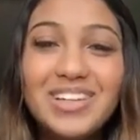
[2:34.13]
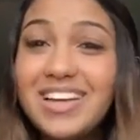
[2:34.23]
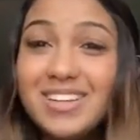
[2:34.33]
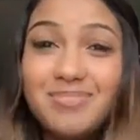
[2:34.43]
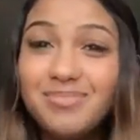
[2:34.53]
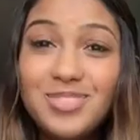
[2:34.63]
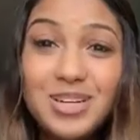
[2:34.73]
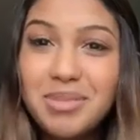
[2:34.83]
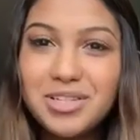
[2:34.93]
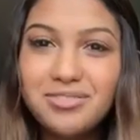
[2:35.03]
porque não
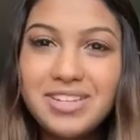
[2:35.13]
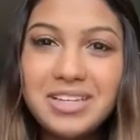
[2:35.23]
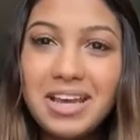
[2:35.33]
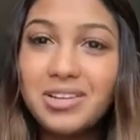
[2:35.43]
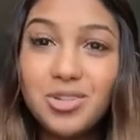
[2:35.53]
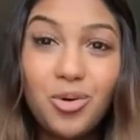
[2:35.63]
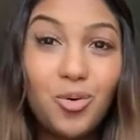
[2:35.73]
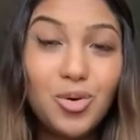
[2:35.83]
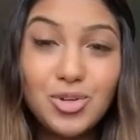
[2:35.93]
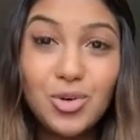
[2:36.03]
tinha mais o que fazer, era só,
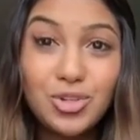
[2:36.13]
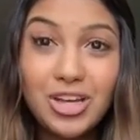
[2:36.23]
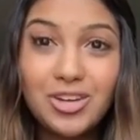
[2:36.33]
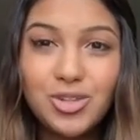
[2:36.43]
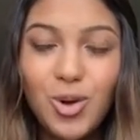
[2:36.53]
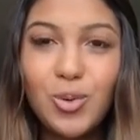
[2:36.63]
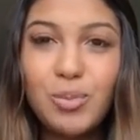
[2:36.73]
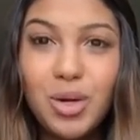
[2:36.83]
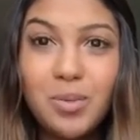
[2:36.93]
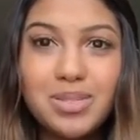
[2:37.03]
hoje era só a
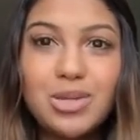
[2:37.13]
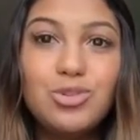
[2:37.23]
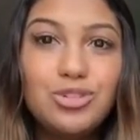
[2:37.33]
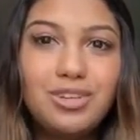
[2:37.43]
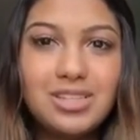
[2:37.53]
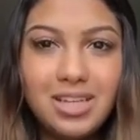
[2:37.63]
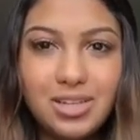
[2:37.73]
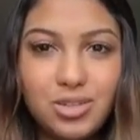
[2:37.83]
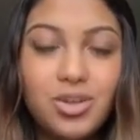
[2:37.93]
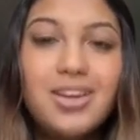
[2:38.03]
programação de fazer
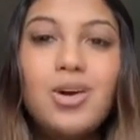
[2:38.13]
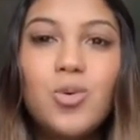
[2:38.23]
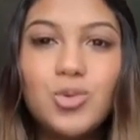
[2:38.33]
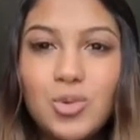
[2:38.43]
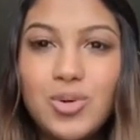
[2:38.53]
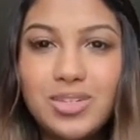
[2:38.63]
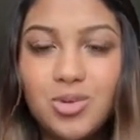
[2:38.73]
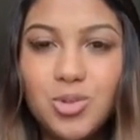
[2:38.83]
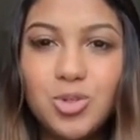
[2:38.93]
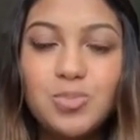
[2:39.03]
isso, uns
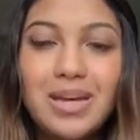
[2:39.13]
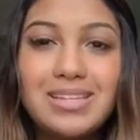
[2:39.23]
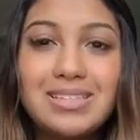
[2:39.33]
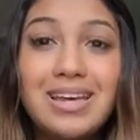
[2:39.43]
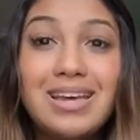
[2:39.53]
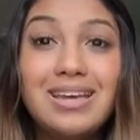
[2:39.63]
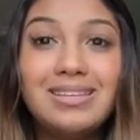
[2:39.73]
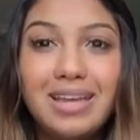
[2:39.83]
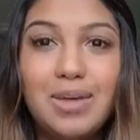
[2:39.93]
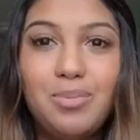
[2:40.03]
conhecer os outros, mas
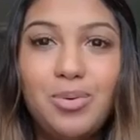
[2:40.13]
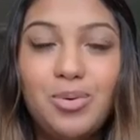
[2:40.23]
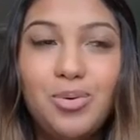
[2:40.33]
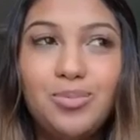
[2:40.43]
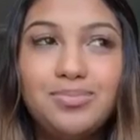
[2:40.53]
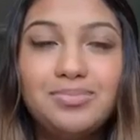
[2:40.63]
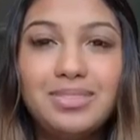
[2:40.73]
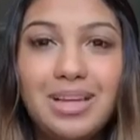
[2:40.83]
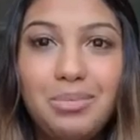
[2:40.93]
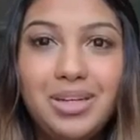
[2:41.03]
daqui a pouco,
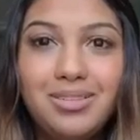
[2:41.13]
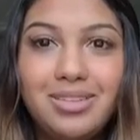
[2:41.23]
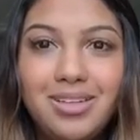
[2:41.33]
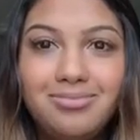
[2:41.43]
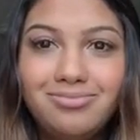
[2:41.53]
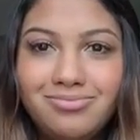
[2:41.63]
amanhã vai